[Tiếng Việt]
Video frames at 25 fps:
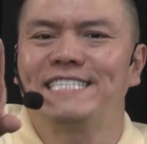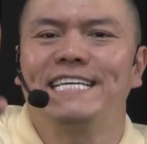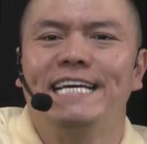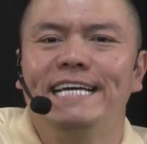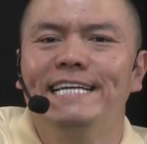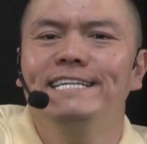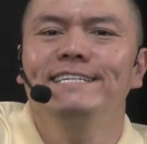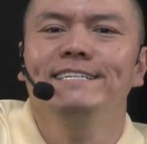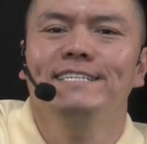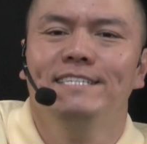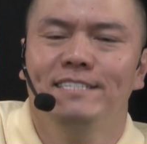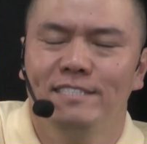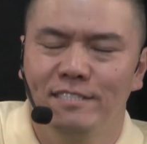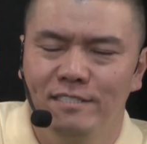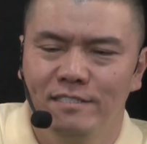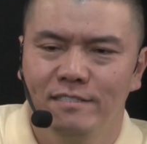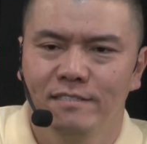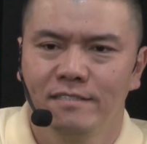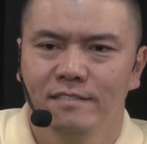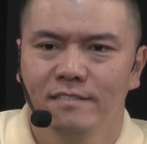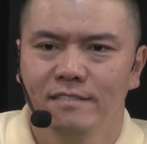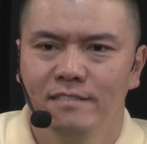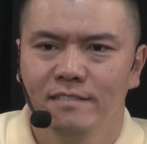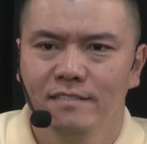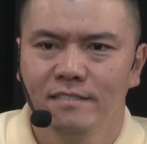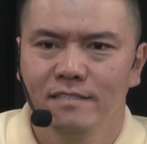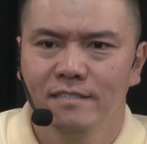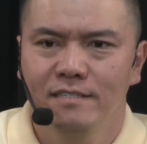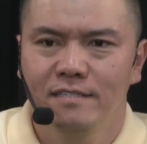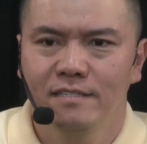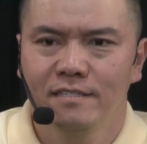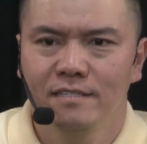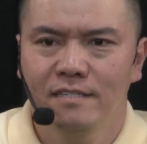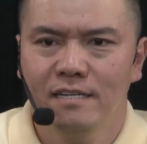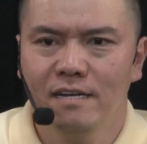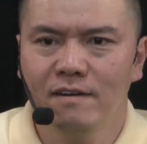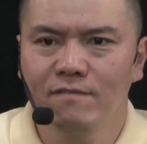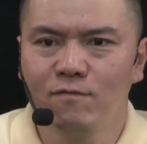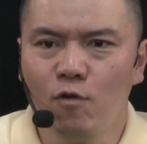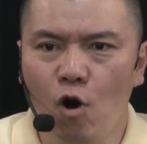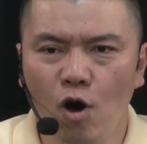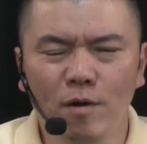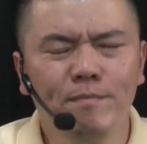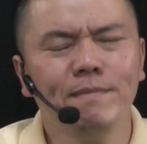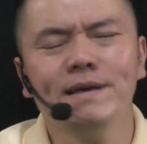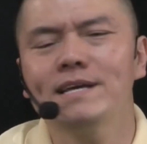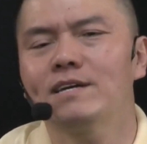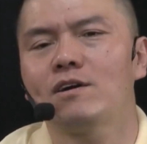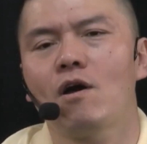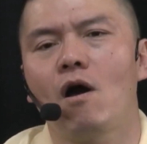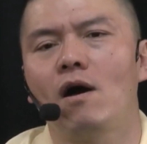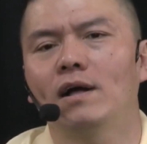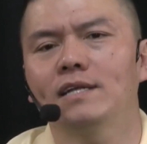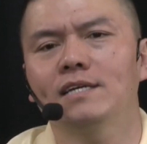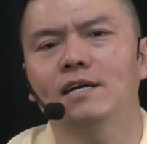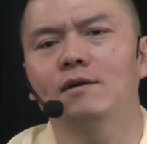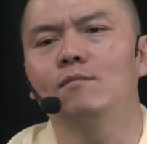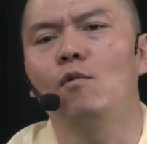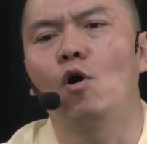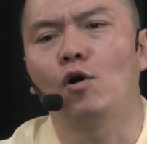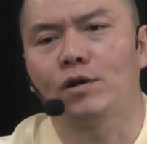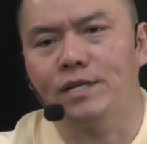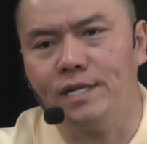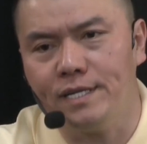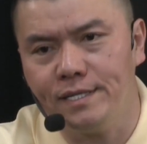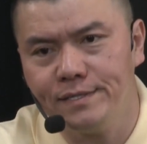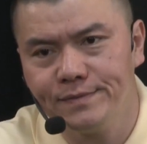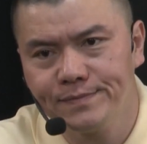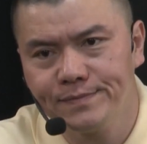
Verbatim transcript: chín. Vốn mình có chỉ có một,